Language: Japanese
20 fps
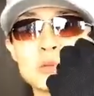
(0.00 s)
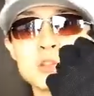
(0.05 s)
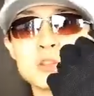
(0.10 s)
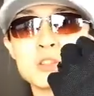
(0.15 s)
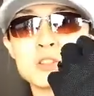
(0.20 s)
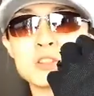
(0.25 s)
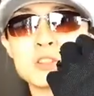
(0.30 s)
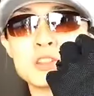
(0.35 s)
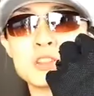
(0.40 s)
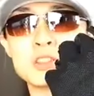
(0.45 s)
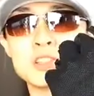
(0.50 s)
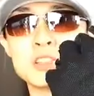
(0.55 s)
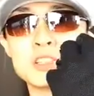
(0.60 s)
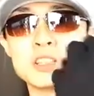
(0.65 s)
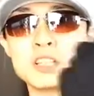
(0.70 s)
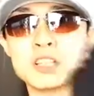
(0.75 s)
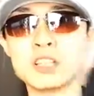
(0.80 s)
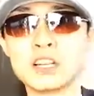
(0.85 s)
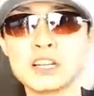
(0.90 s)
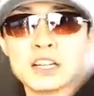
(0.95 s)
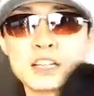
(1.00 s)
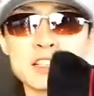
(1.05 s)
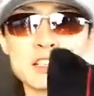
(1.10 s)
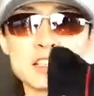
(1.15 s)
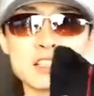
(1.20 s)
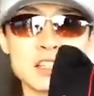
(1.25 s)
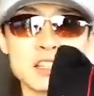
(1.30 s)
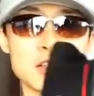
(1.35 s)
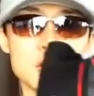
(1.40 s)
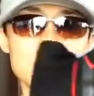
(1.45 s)
も言えないんで
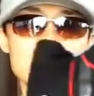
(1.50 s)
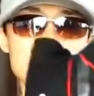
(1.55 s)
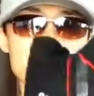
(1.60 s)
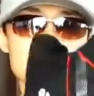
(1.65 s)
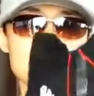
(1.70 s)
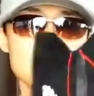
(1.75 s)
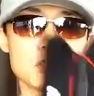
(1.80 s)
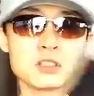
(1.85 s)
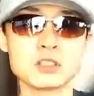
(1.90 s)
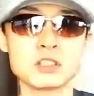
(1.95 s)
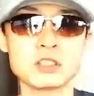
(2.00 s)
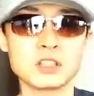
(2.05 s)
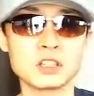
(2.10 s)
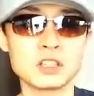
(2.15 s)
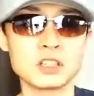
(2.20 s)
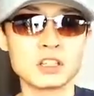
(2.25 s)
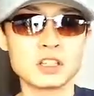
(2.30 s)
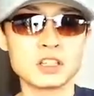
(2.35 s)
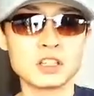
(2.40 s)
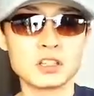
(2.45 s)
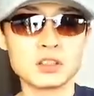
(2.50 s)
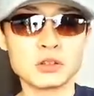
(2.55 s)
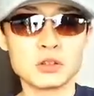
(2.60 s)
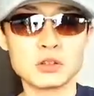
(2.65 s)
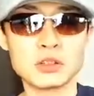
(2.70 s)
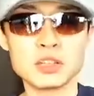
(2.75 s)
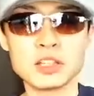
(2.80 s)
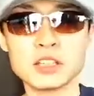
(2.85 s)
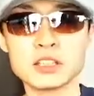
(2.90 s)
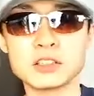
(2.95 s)
すけど、と
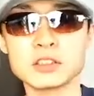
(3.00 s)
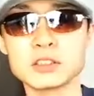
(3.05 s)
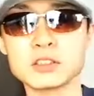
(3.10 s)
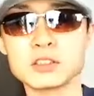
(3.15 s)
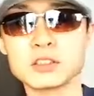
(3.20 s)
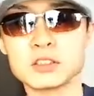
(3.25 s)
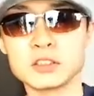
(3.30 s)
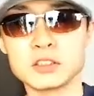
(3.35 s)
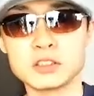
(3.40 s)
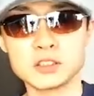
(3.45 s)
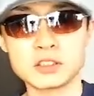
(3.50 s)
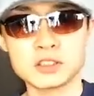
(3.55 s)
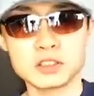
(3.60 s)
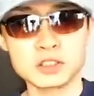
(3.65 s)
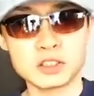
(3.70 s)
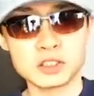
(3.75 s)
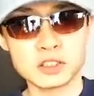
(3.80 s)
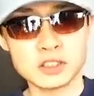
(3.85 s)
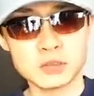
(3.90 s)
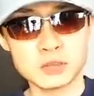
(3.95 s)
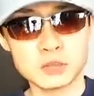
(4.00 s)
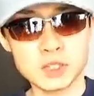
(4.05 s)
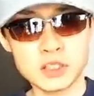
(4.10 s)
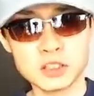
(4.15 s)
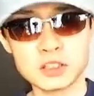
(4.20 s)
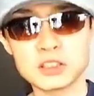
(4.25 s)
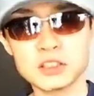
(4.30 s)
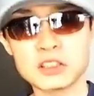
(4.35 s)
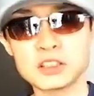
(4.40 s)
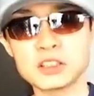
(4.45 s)
りあえず、やっぱり、